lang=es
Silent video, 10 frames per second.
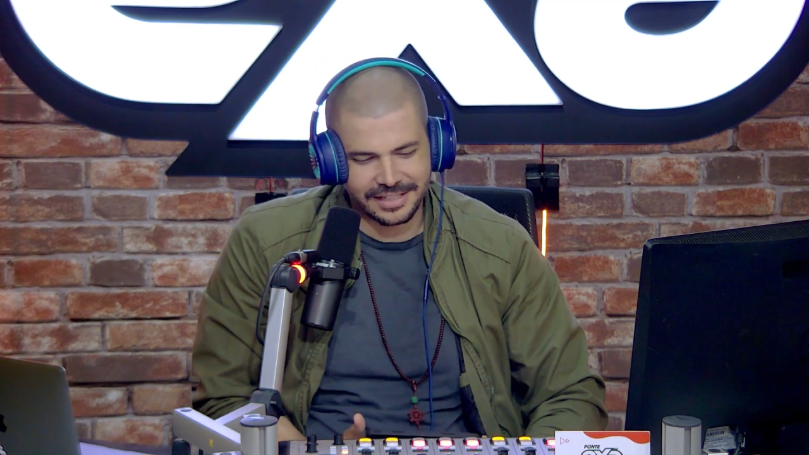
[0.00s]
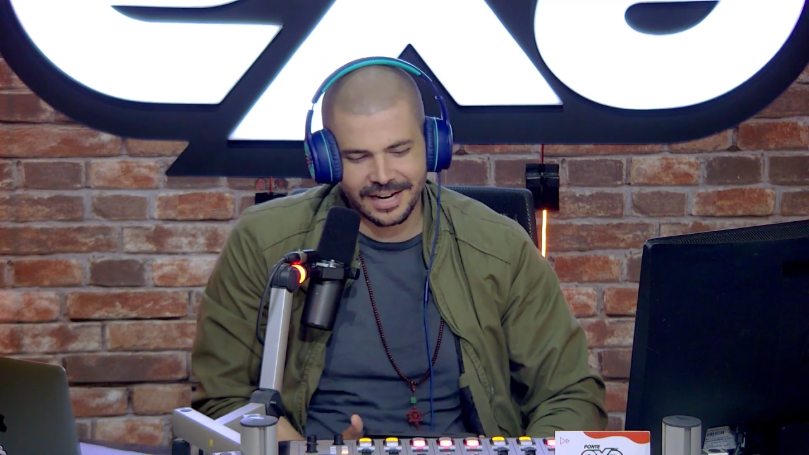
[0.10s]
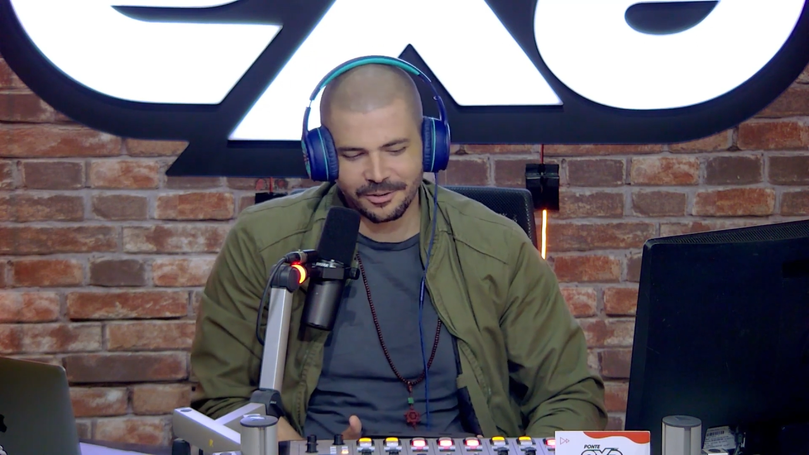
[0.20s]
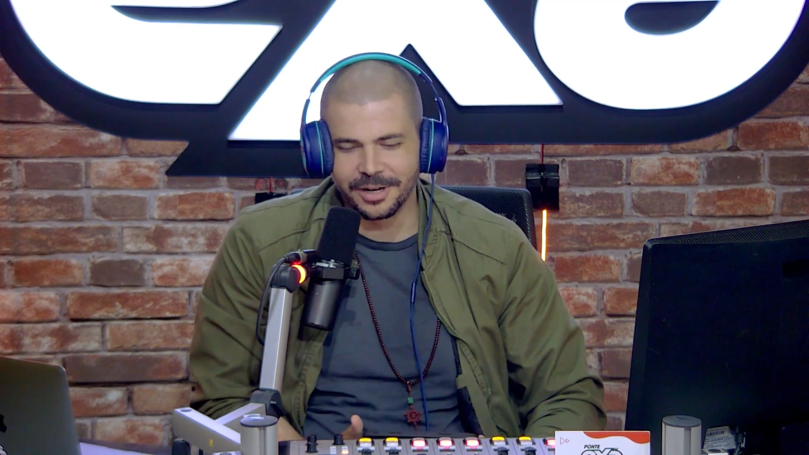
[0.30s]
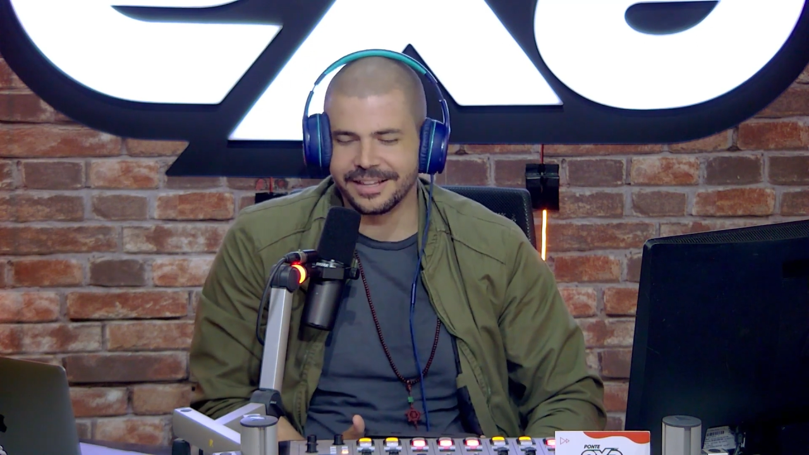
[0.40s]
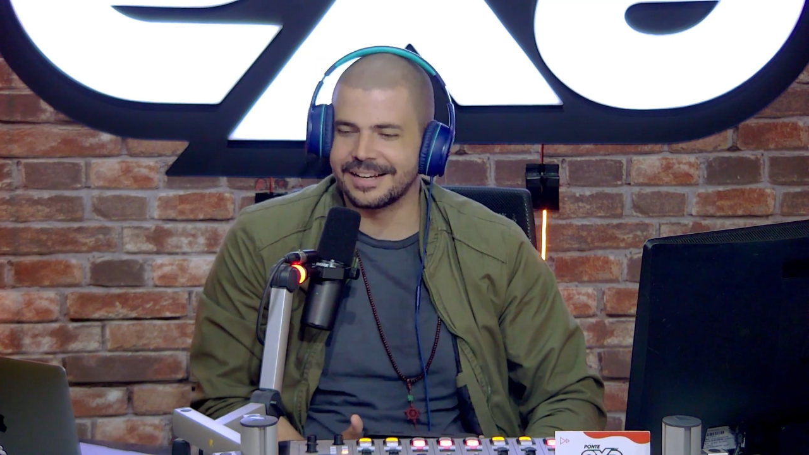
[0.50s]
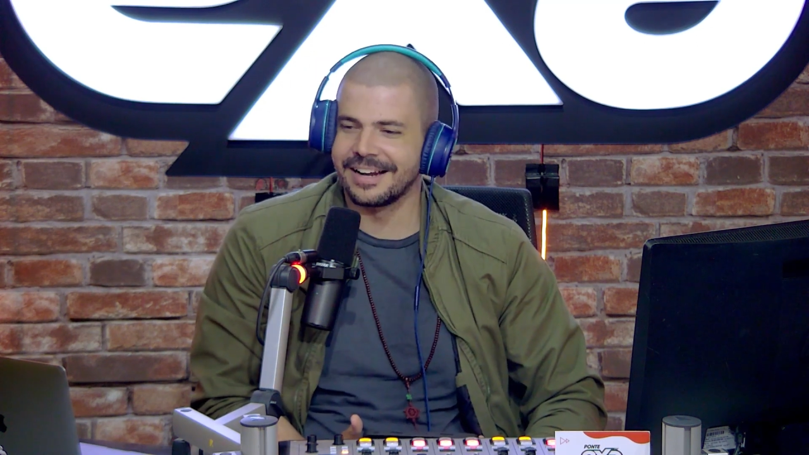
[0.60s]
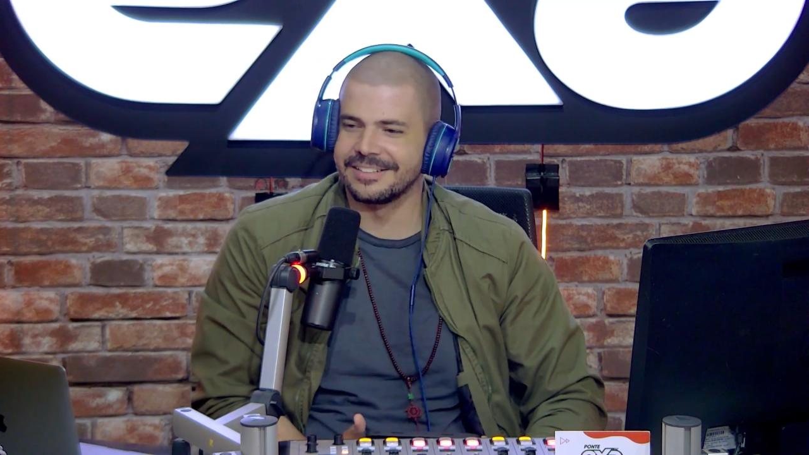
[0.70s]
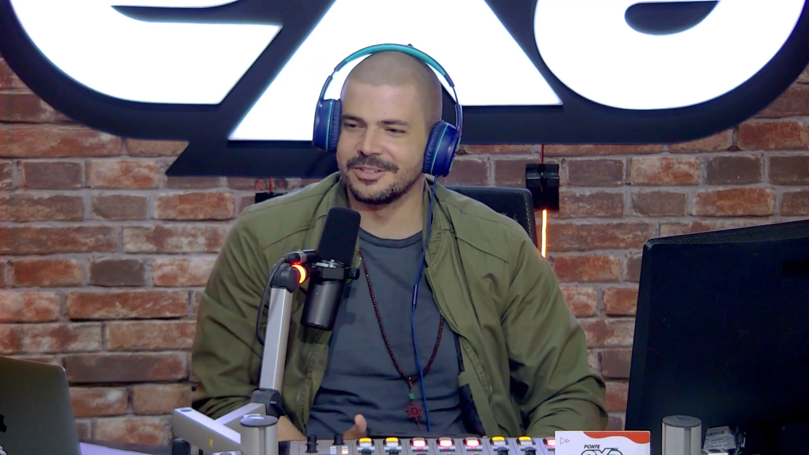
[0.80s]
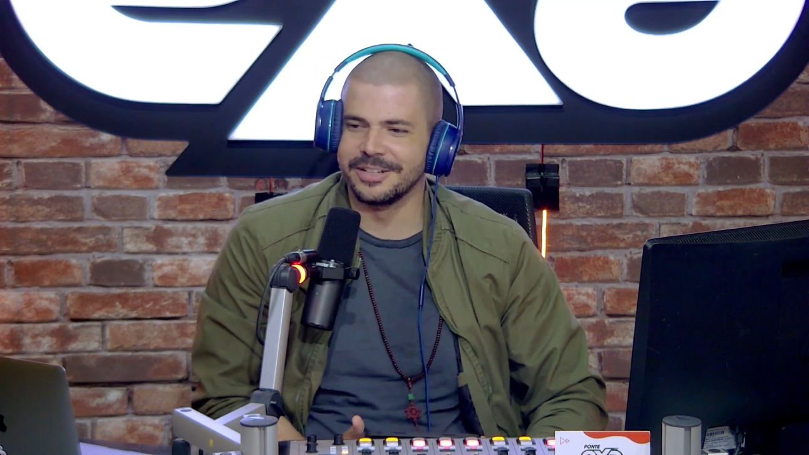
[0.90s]
y algunas
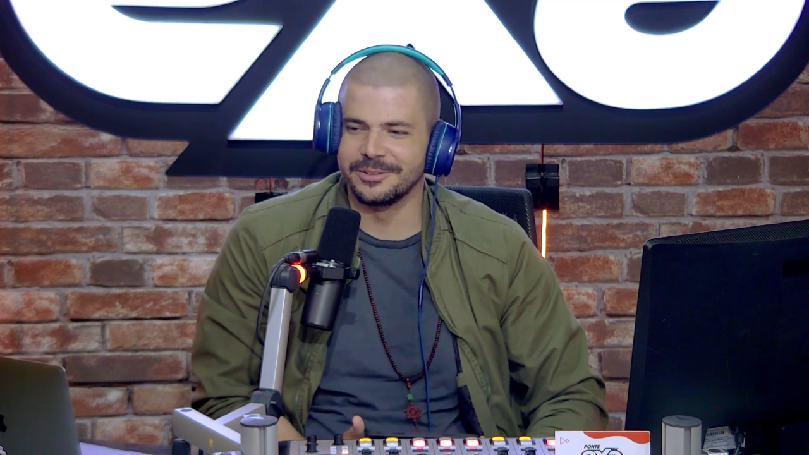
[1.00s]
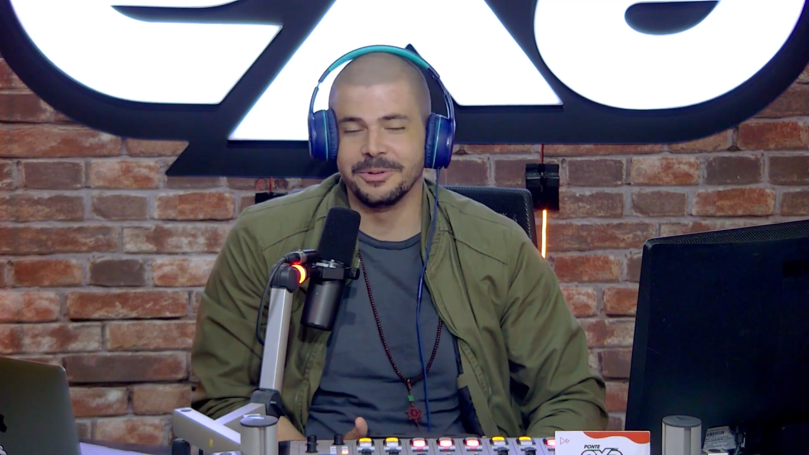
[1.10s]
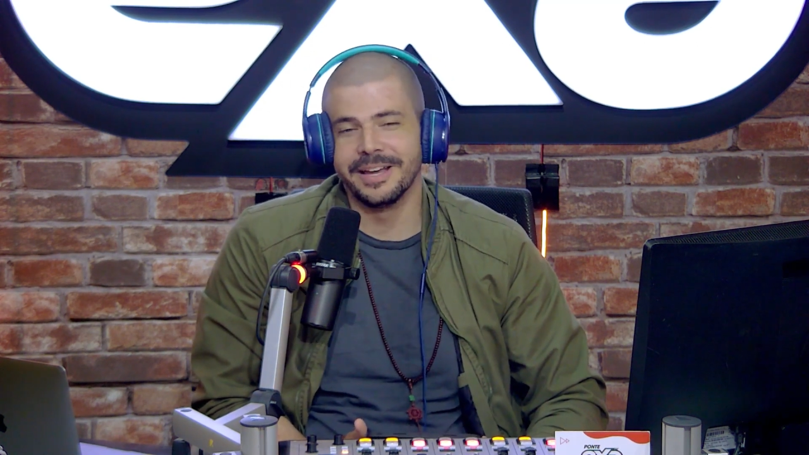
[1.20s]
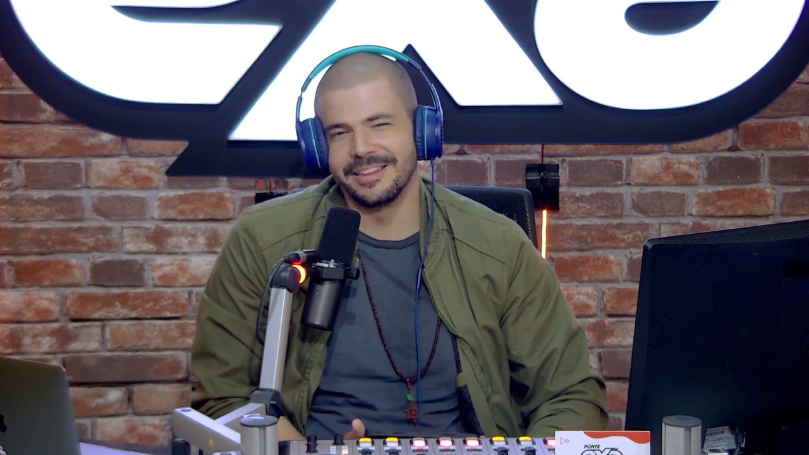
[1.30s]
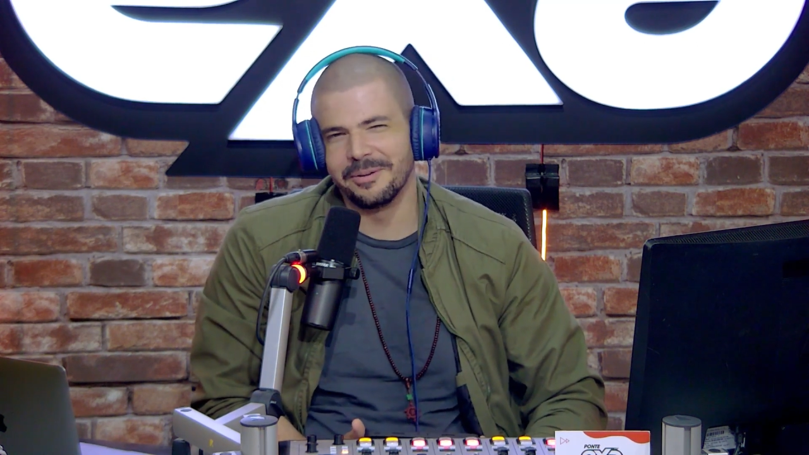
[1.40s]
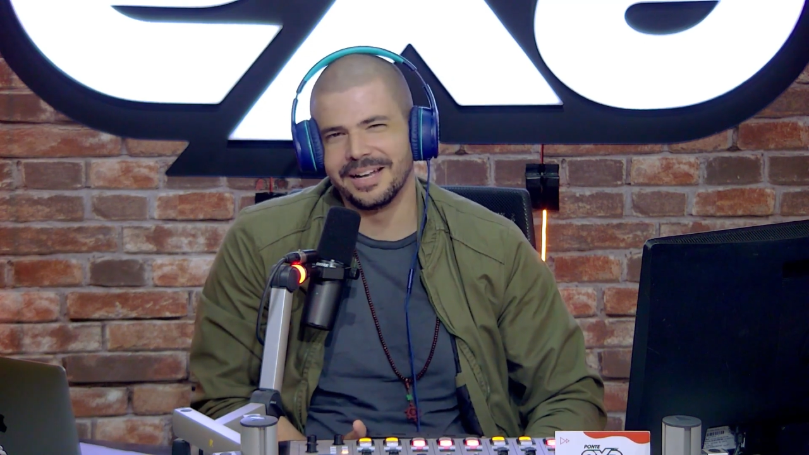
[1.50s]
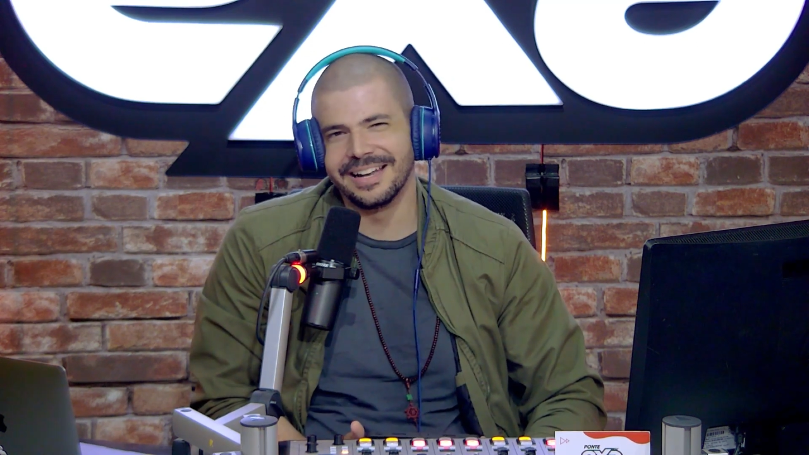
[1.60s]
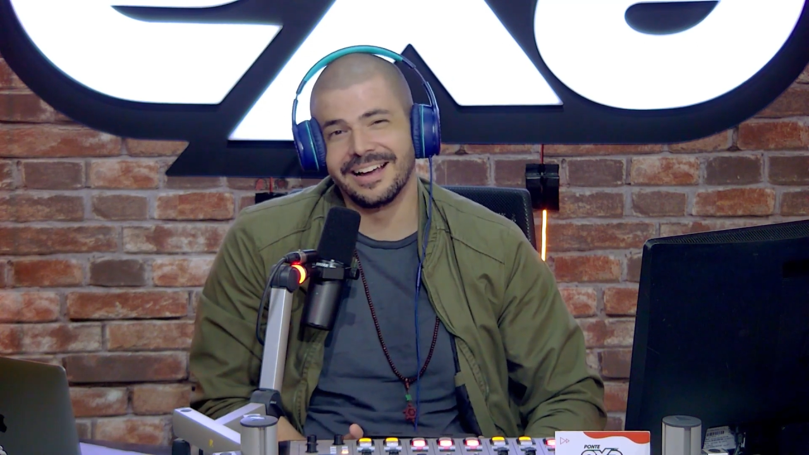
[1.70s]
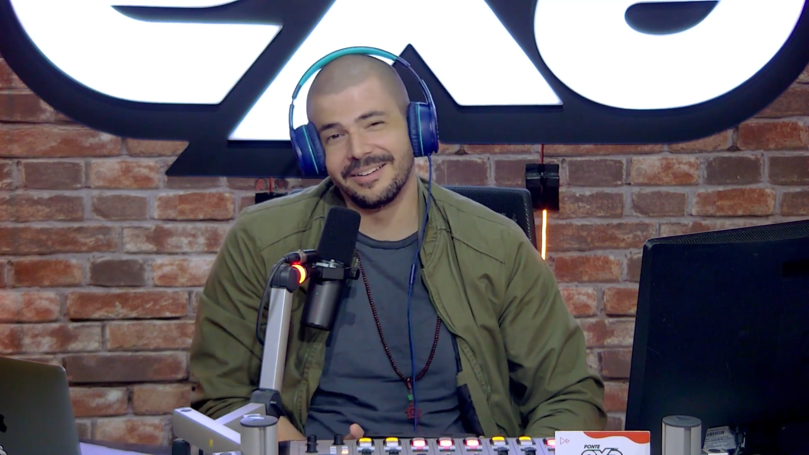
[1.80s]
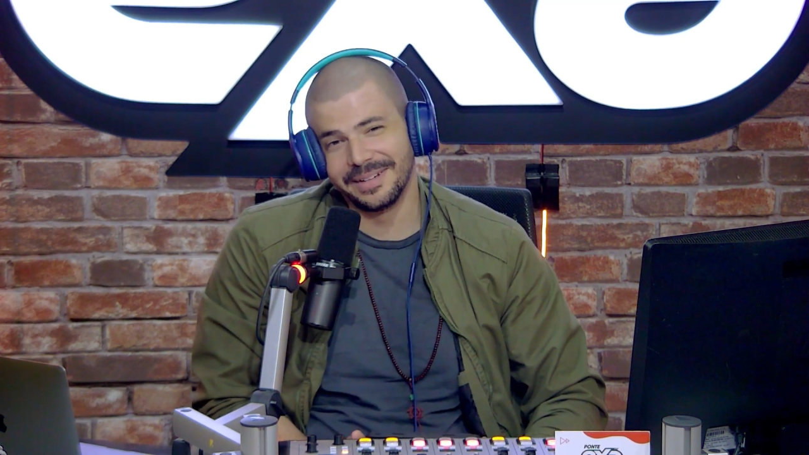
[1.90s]
declaraciones tuyas, de
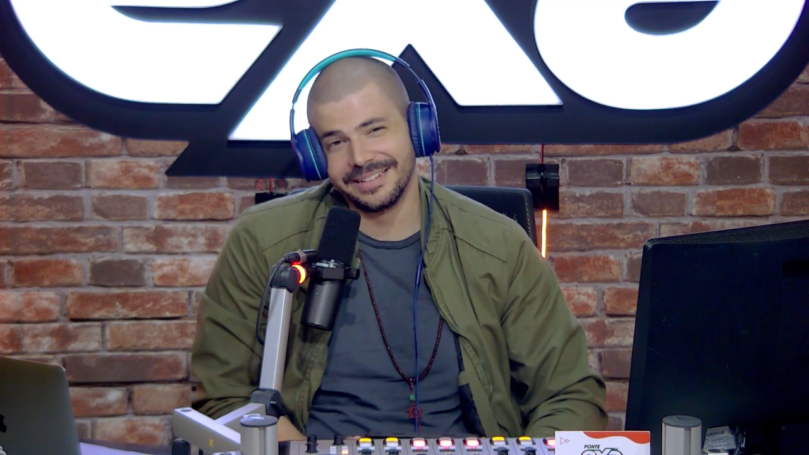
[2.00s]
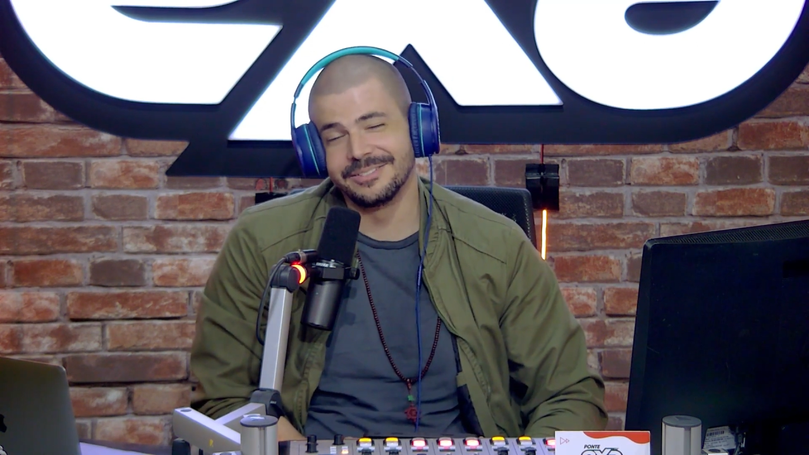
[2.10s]
verdad,